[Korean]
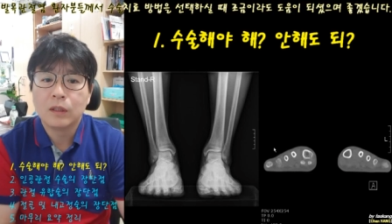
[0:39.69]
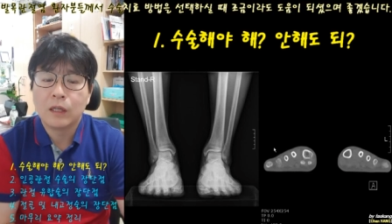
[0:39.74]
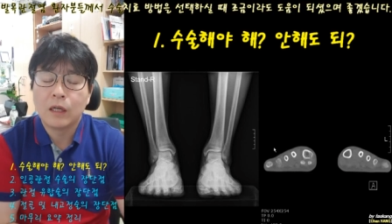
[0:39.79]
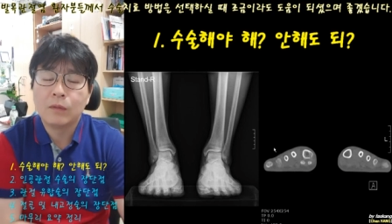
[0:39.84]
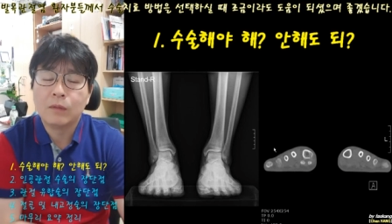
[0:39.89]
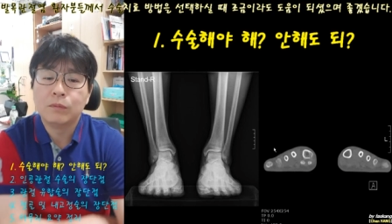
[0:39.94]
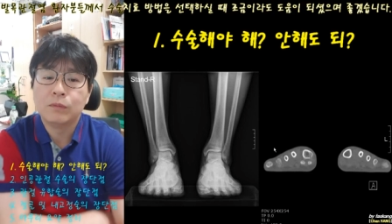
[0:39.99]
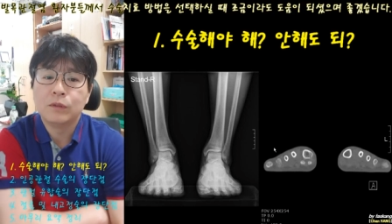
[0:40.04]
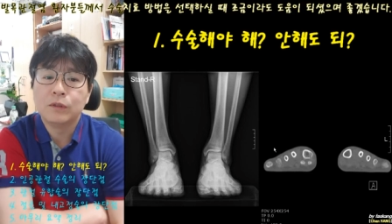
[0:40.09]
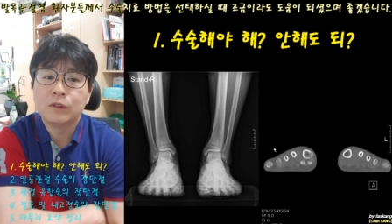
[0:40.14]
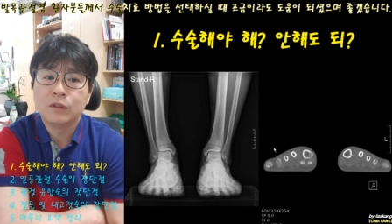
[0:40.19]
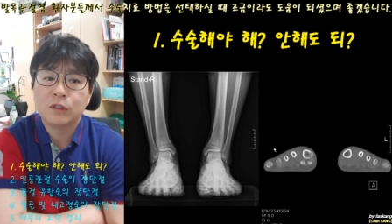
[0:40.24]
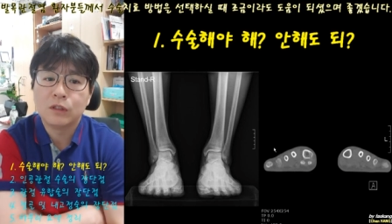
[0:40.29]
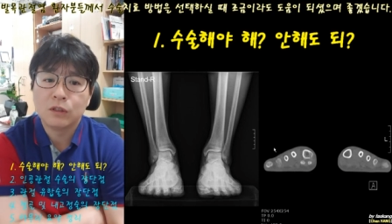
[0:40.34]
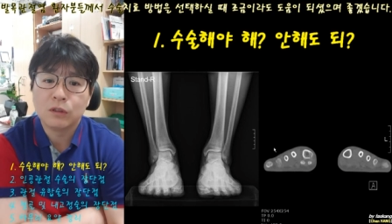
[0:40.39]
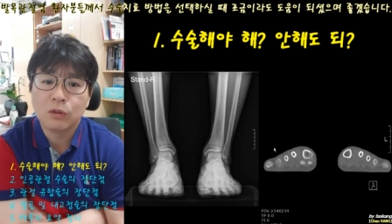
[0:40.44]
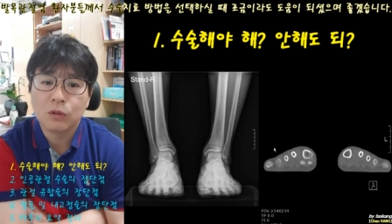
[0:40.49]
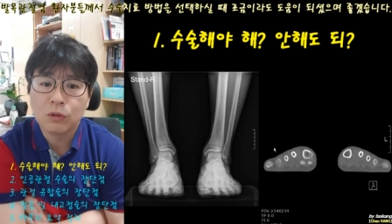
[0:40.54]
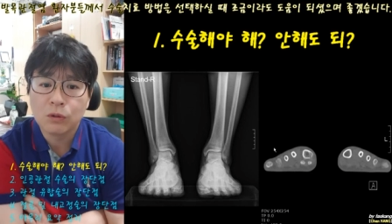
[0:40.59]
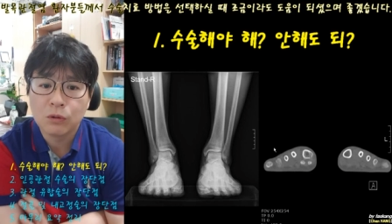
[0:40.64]
약물
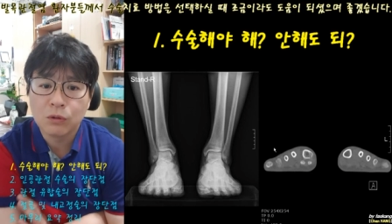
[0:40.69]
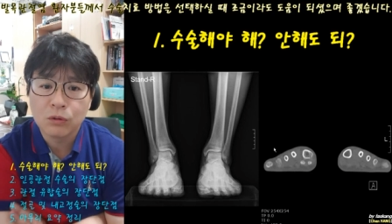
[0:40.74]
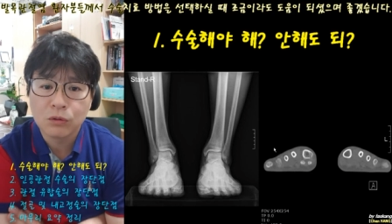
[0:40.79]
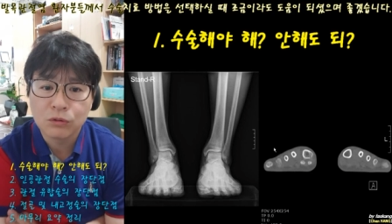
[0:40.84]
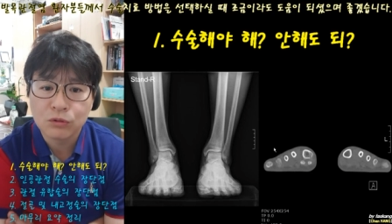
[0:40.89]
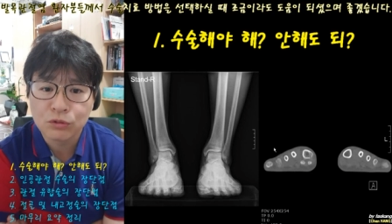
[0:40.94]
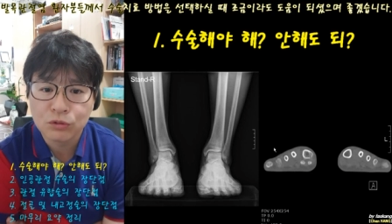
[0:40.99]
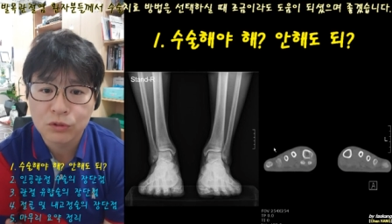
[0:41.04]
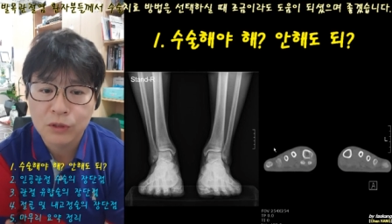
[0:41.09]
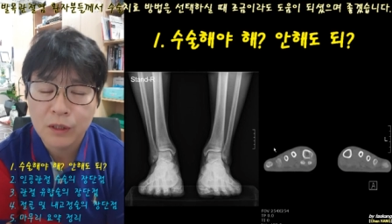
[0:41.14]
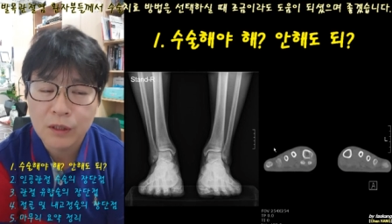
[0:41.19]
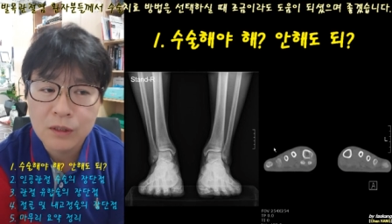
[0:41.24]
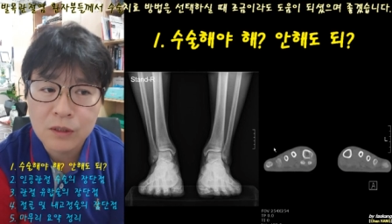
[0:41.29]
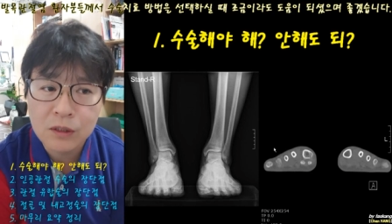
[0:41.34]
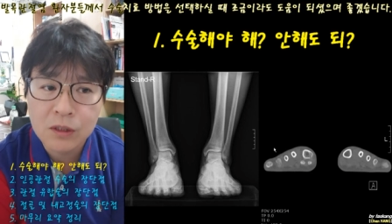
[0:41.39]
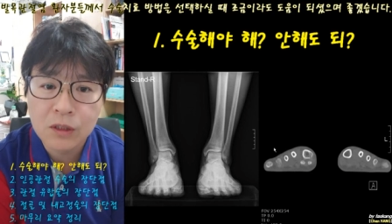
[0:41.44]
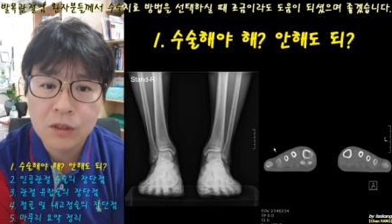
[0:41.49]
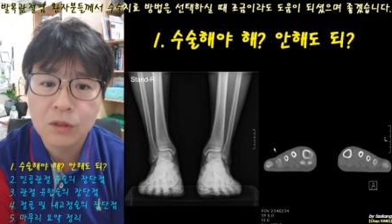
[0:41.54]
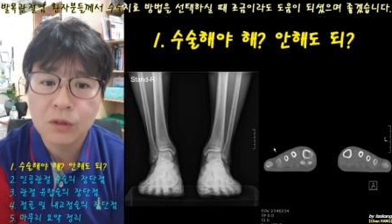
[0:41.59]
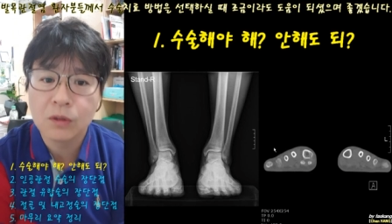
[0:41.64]
치료, 주사
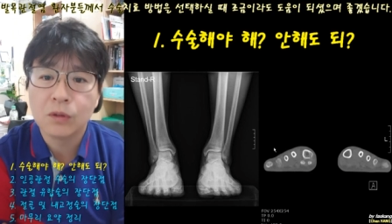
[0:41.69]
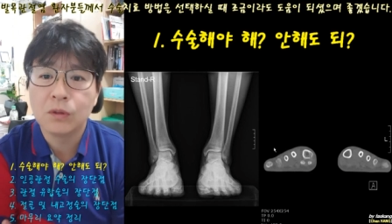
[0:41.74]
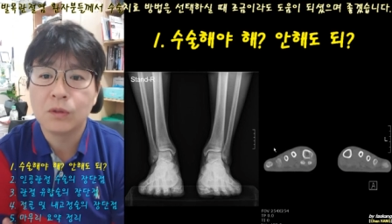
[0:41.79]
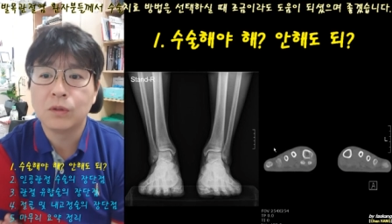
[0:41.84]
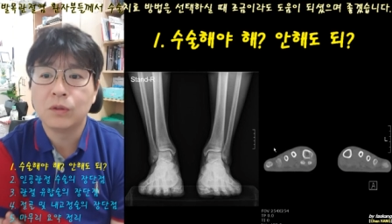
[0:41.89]
치료